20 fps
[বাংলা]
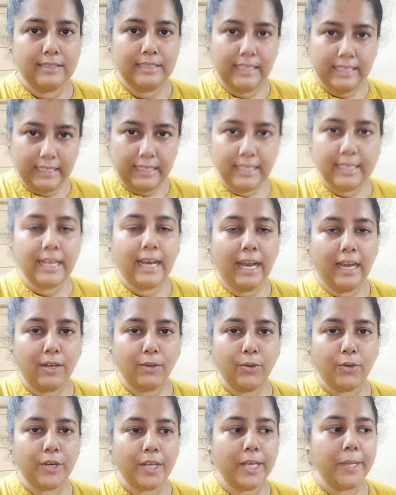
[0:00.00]
দেরি না
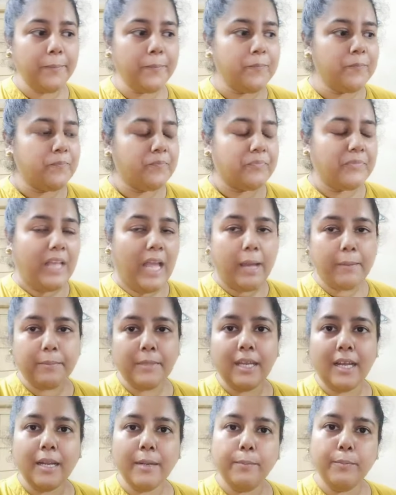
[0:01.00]
করে
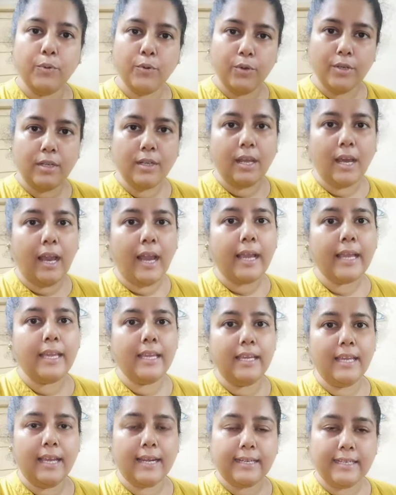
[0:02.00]
আমি আর বোন
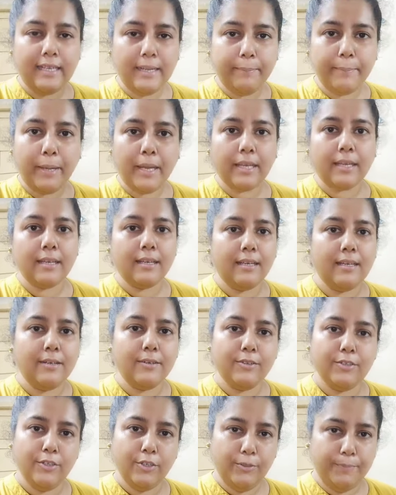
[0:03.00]
আগেই একটা
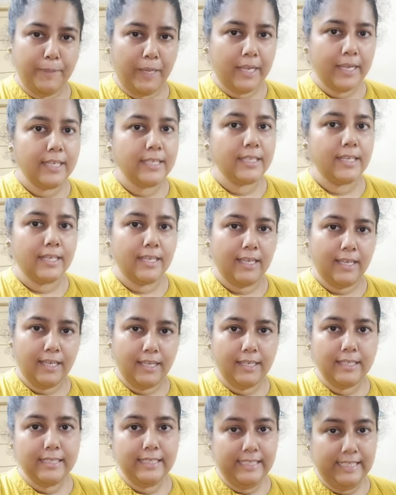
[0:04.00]
ওই পাখিটাকে
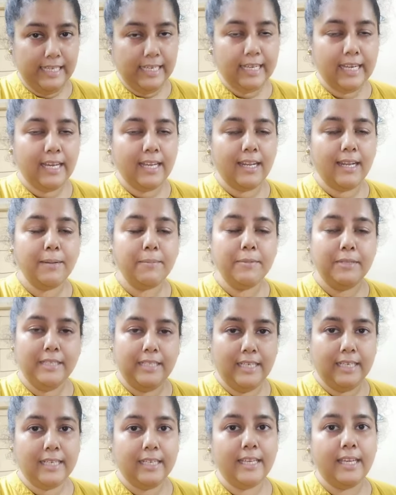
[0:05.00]
নিয়ে গেলাম
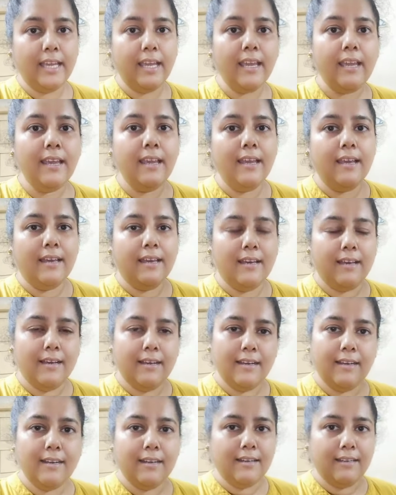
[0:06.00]
নিয়ে গিয়ে
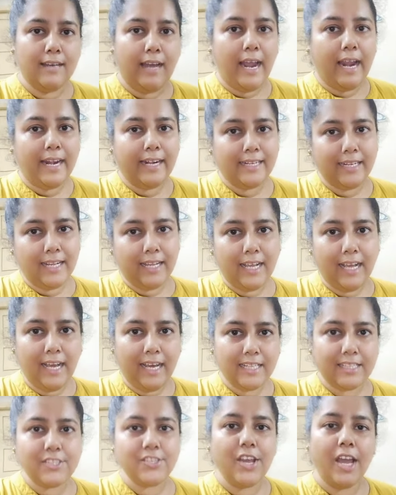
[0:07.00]
আরেকটা
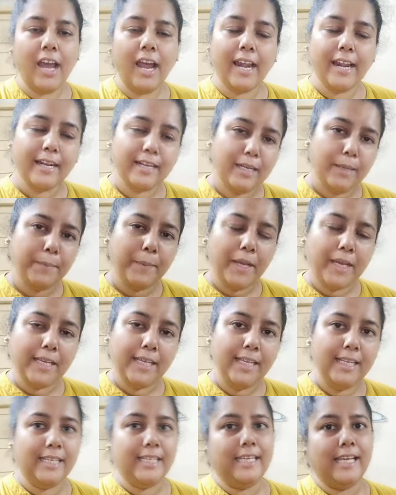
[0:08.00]
খাঁচা আর একটা
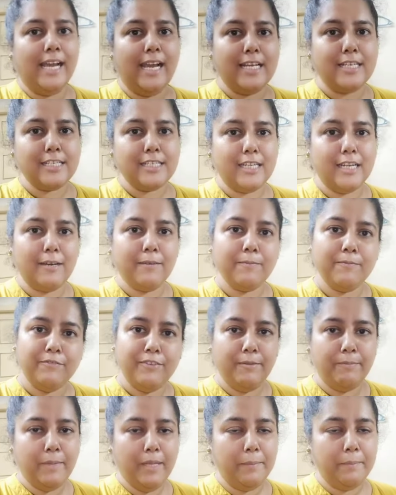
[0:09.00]
পাখি নিয়ে আসলাম
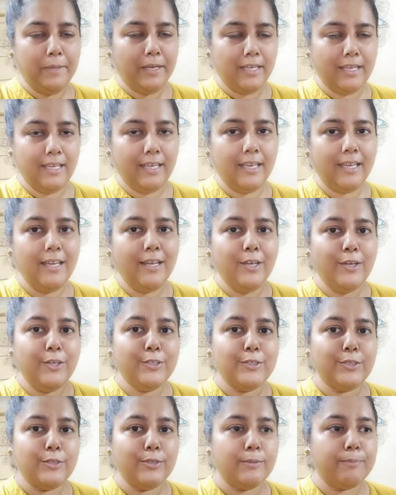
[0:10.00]
ফিমেল পাখি
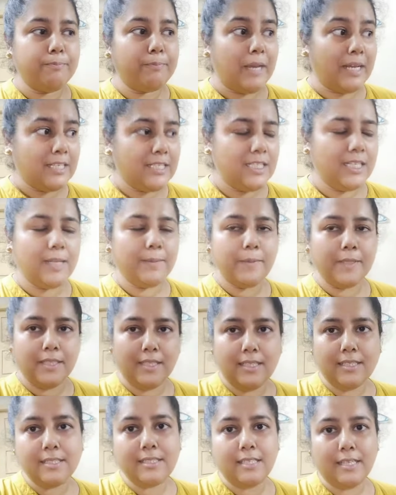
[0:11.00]
তো পাশে
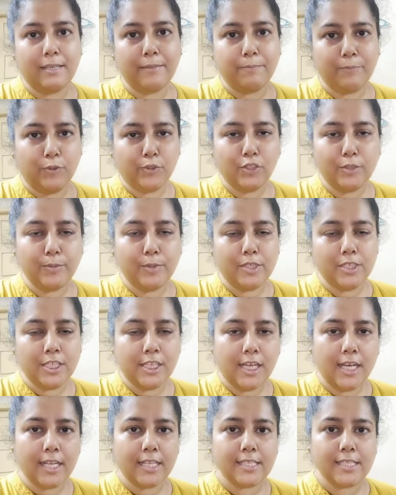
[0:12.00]
আমাদের যে
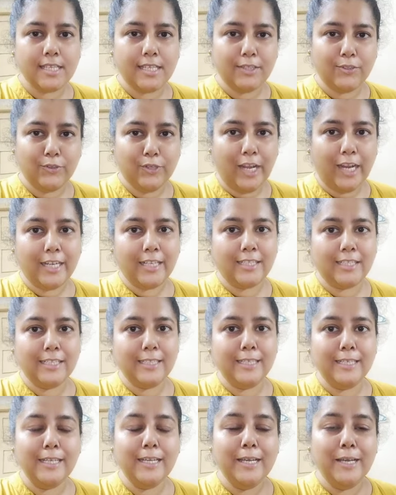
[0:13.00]
প্রতিবেশী আছে তো
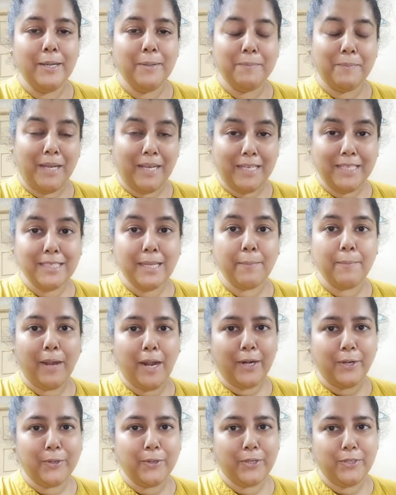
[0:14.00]
আন্টি পাখিটা
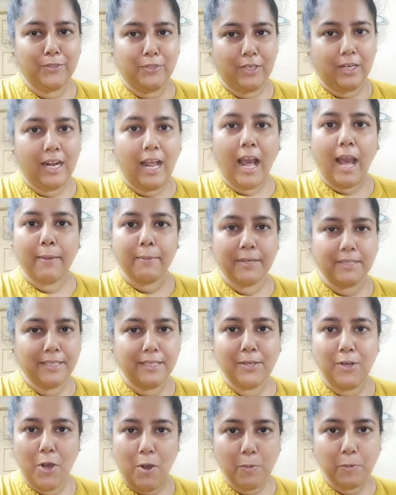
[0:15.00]
বার করে দিল কারণ
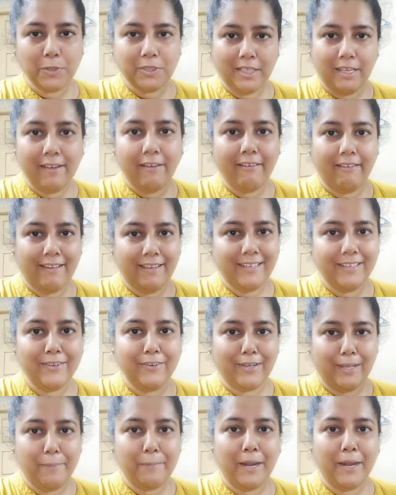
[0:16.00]
আমাদের ক্ষমতায় হয়নি
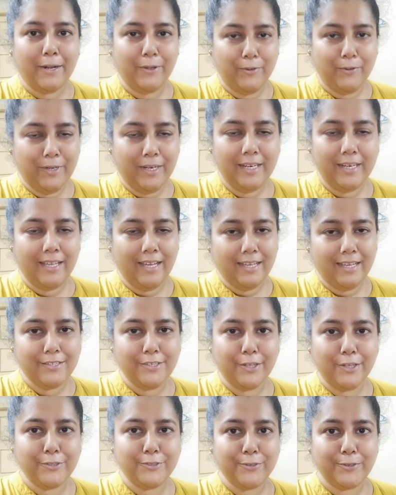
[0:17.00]
ওকে বার করে নিয়ে
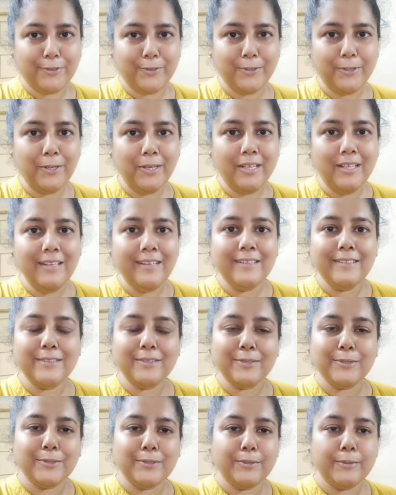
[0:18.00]
আসার জন্য
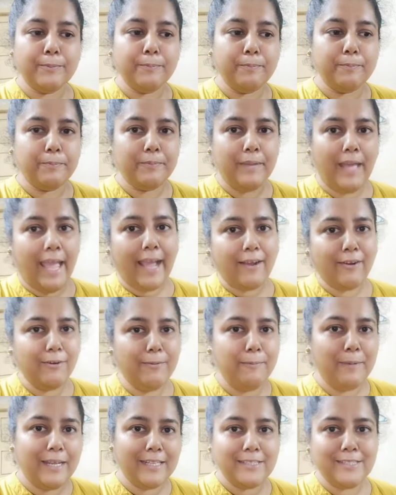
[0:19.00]
তো
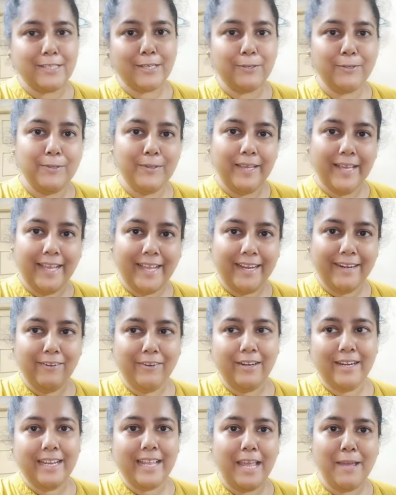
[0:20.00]
এখন বাচ্চাগুলো
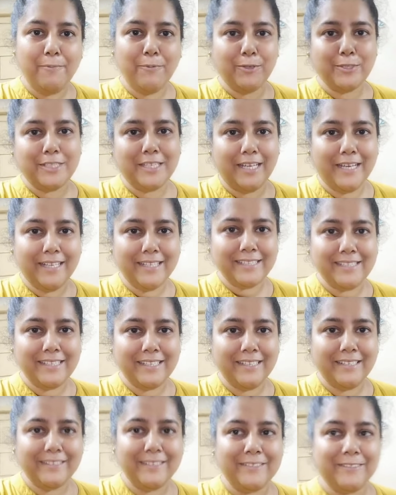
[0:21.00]
এগুলো নিয়েই বসে আছে